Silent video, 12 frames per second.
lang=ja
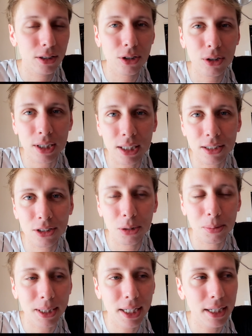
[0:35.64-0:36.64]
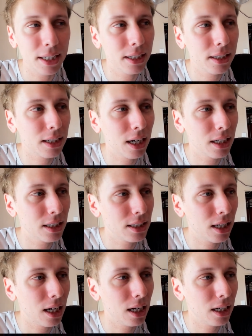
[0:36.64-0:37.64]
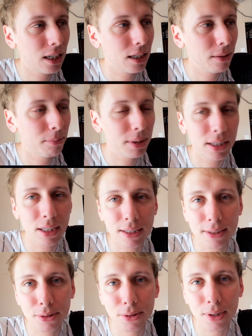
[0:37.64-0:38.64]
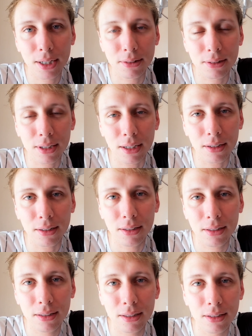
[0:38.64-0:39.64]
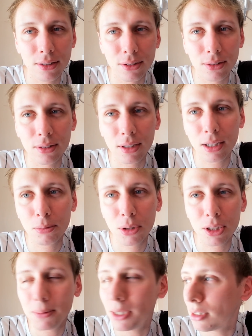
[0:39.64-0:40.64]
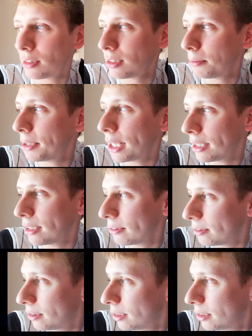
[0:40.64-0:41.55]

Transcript: 今日は日曜日で明日みんな仕事あるからそんなにブリスベン楽しめないけど。